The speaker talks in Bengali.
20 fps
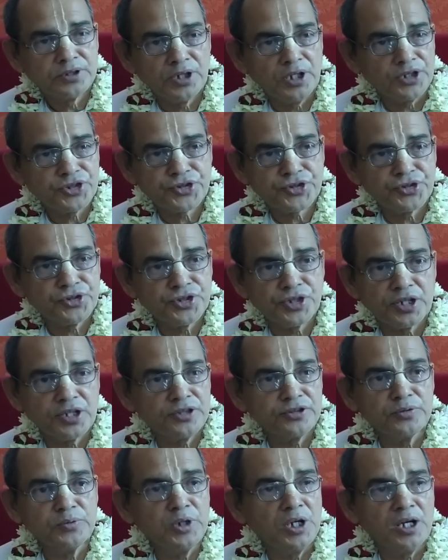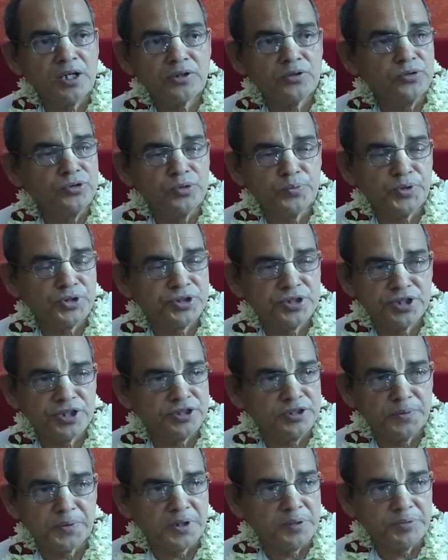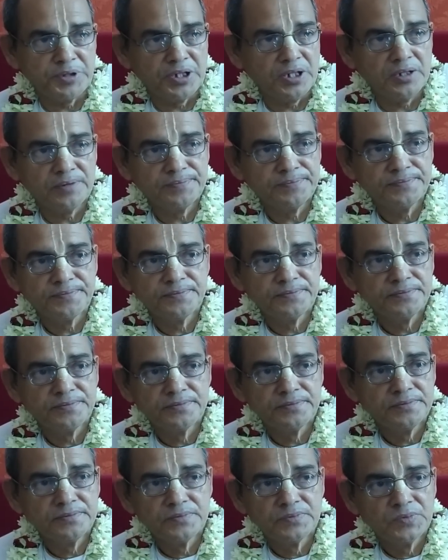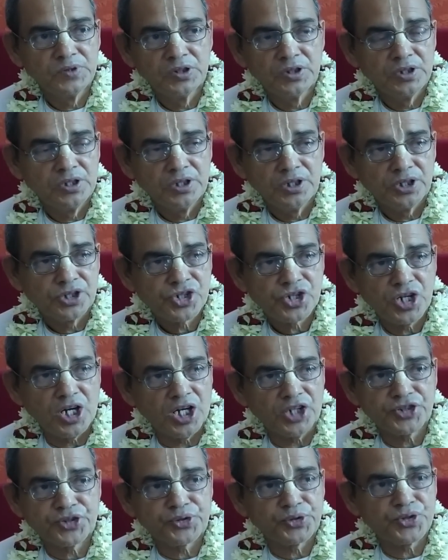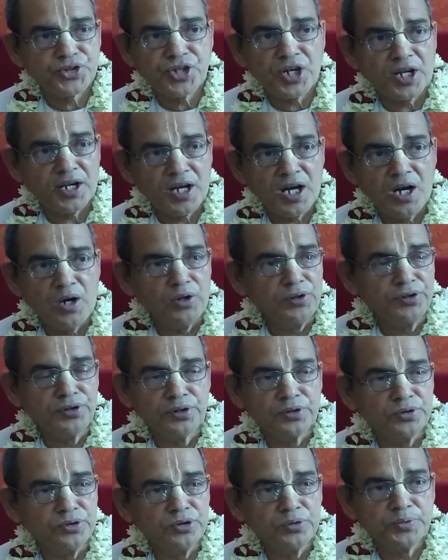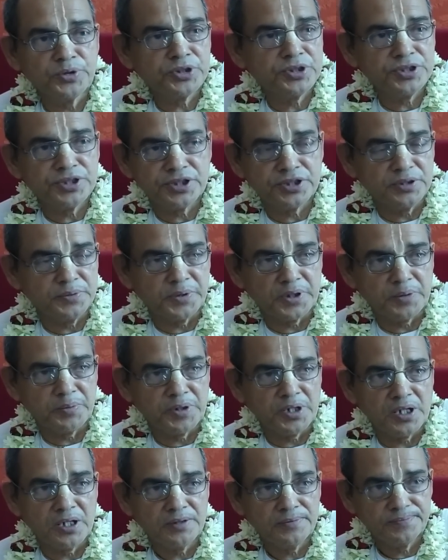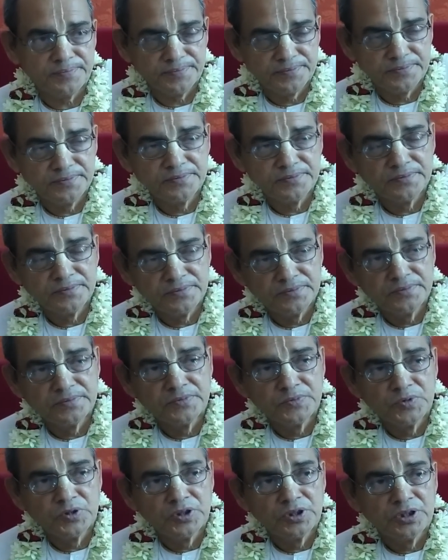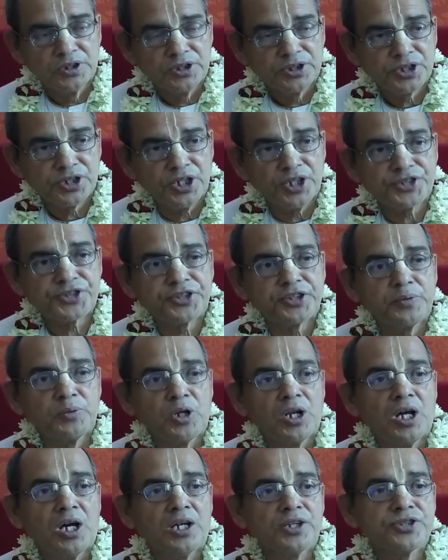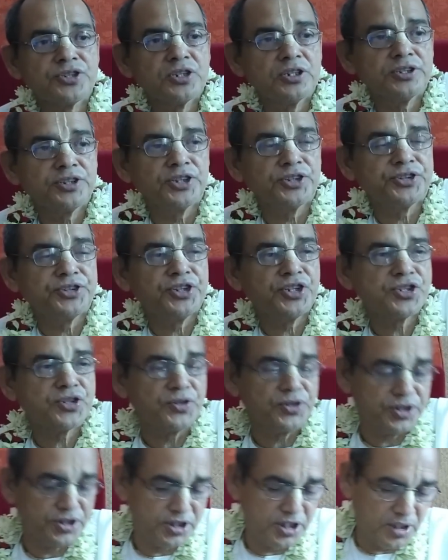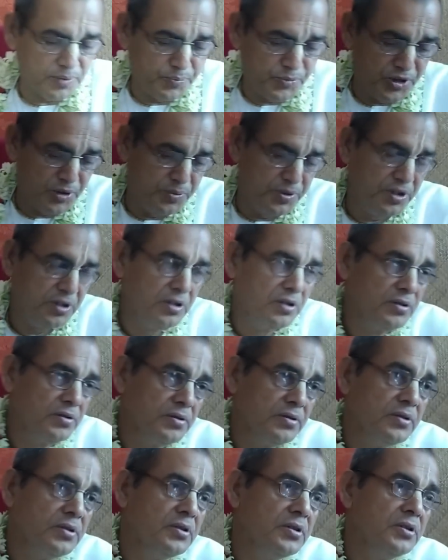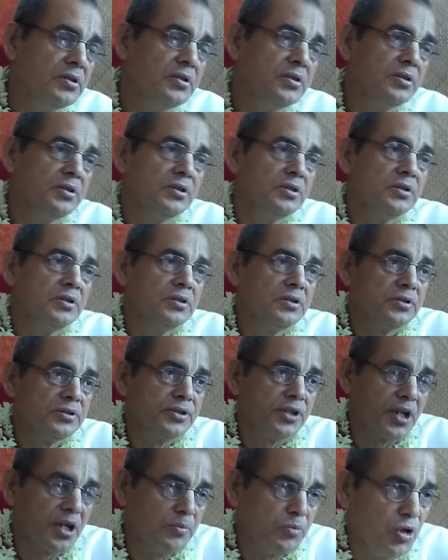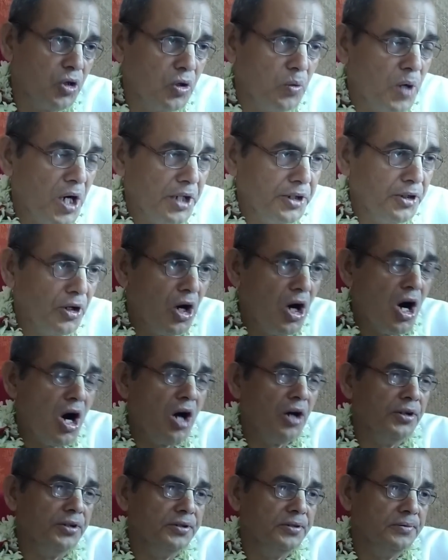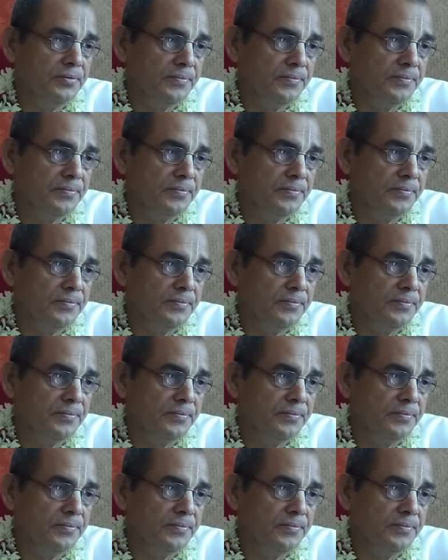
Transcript: শাস্ত্র ছাড়া তুমি আর কোনো পথে যেতে পারবে না শাস্ত্র ছাড়া অন্য কোনো পথে যেতে পারবে না শাস্ত্রে বলা আছে তেত্রিশ কোটি দেবদেবী তারা ভগবান নন